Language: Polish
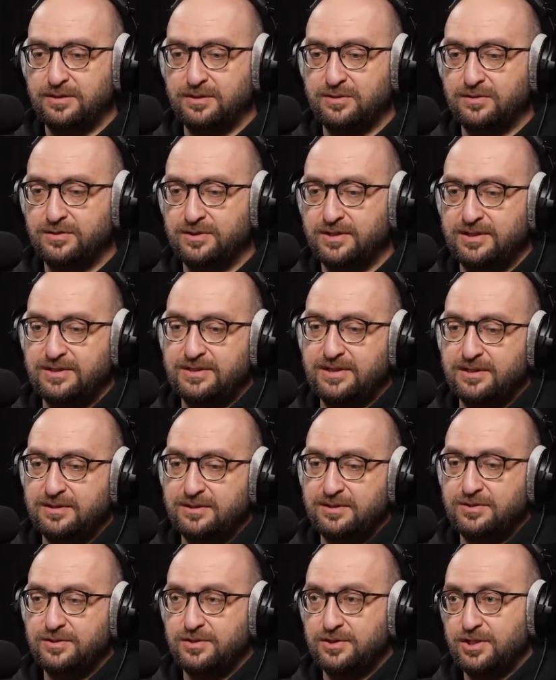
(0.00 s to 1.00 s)

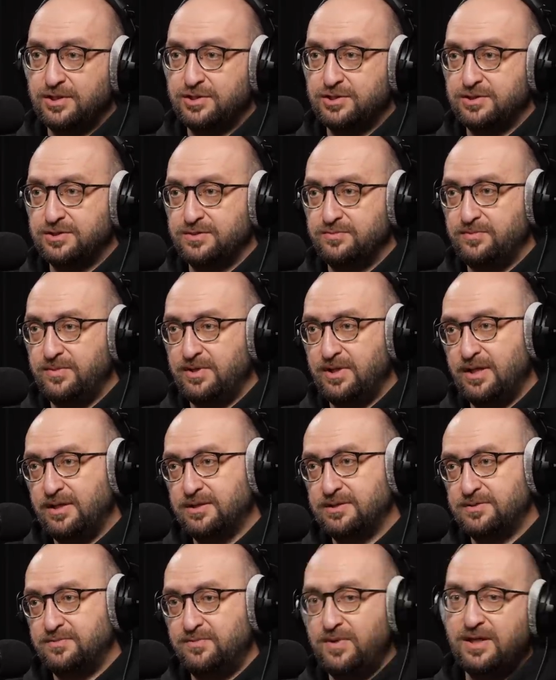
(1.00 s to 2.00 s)
kondensacji, co też
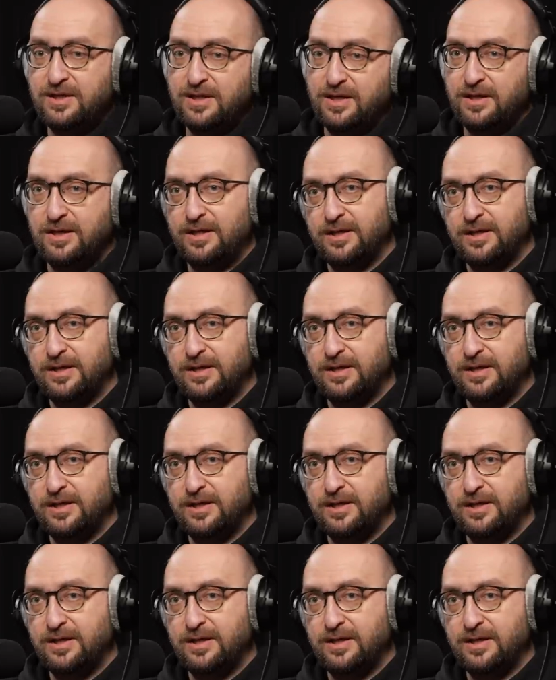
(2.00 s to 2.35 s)
zmienia